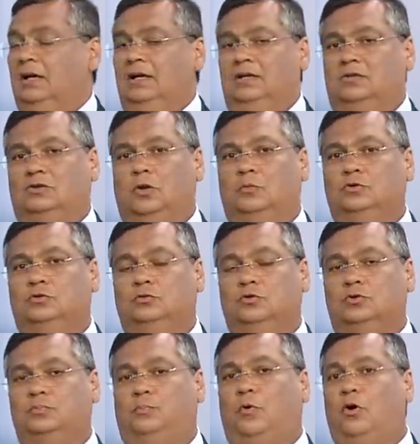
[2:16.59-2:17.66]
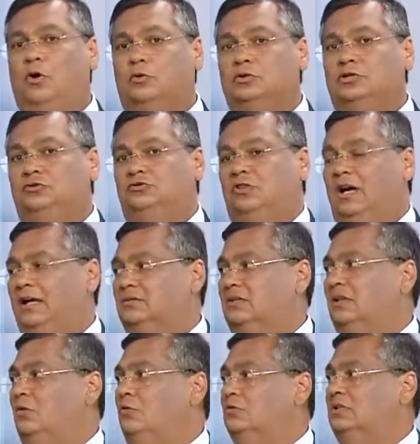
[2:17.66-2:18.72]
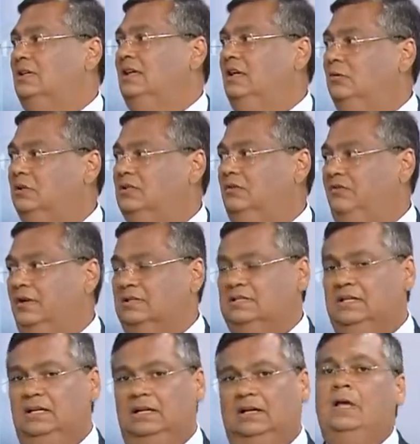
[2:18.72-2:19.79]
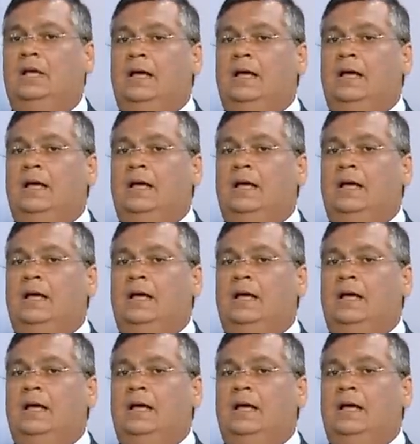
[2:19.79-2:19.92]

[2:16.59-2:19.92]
E somos um dos poucos estados que conseguiu essa façanha